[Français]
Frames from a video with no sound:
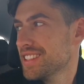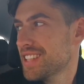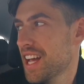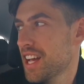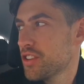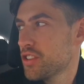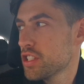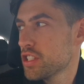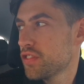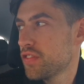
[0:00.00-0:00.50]
ça
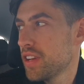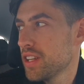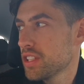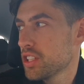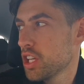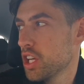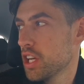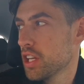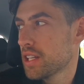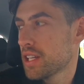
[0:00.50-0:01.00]
a juste fait
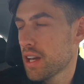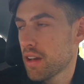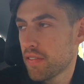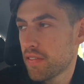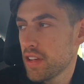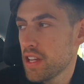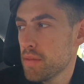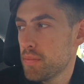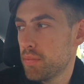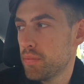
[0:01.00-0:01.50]
que le
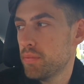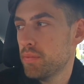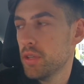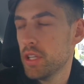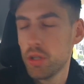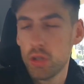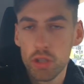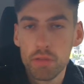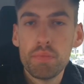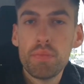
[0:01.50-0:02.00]
café,
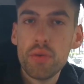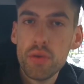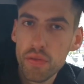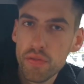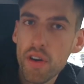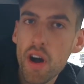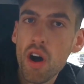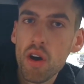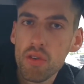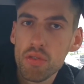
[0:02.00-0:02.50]
il goûte plus
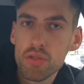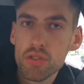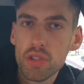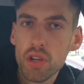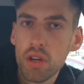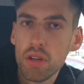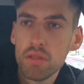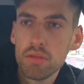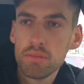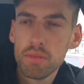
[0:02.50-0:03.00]
fort,
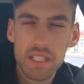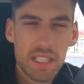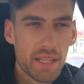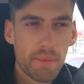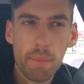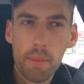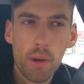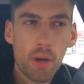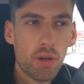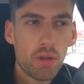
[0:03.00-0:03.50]
genre. Mais c'est
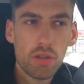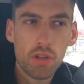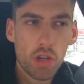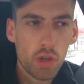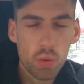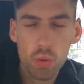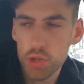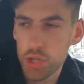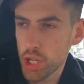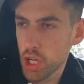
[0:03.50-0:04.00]
pas un
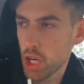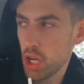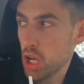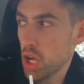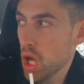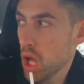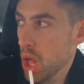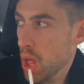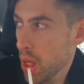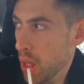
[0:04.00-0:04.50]
goût de chocolat.
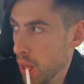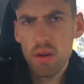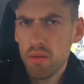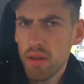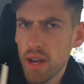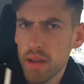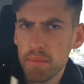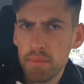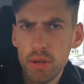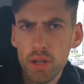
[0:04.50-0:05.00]

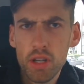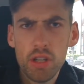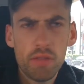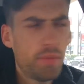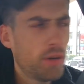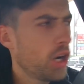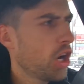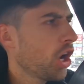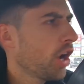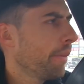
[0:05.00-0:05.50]
Ouais, pas,
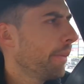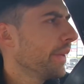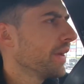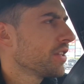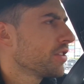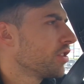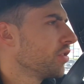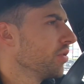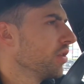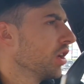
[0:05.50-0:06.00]
pas leur
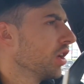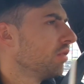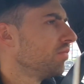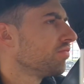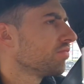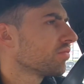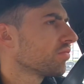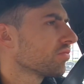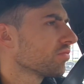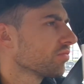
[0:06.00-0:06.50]
best, celui-là.
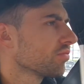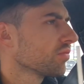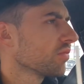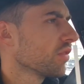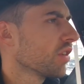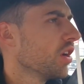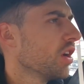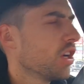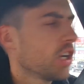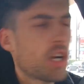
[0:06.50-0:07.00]

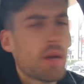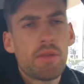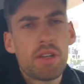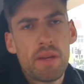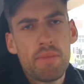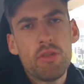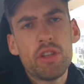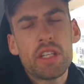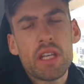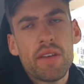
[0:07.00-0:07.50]
Comme
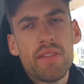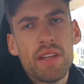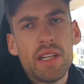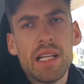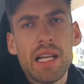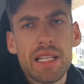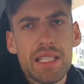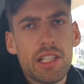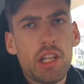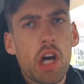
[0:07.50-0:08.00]
j'aime bien un café
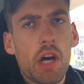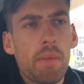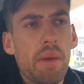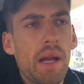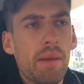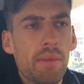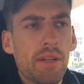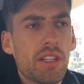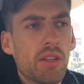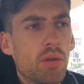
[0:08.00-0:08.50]
glacé
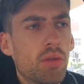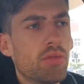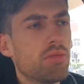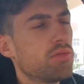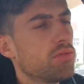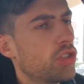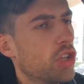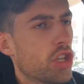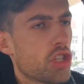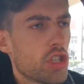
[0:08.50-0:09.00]
normal, mettons,
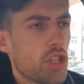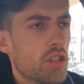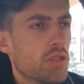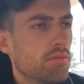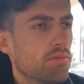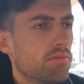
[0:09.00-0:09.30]
que ça.